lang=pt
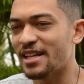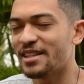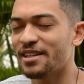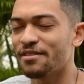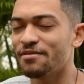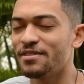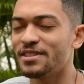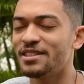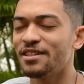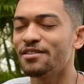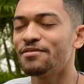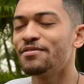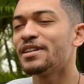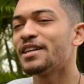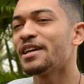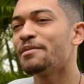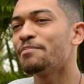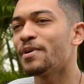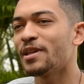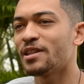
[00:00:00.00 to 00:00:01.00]
A travessia
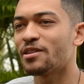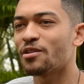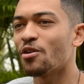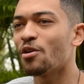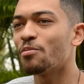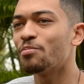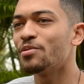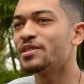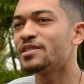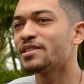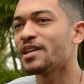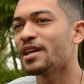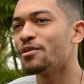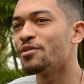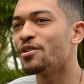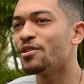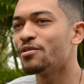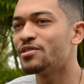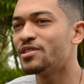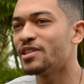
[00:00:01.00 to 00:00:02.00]
fica em Petrópolis, que é no
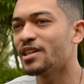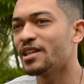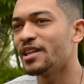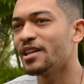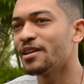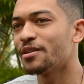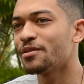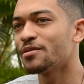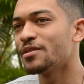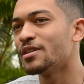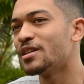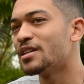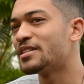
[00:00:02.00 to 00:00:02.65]
Rio de Janeiro.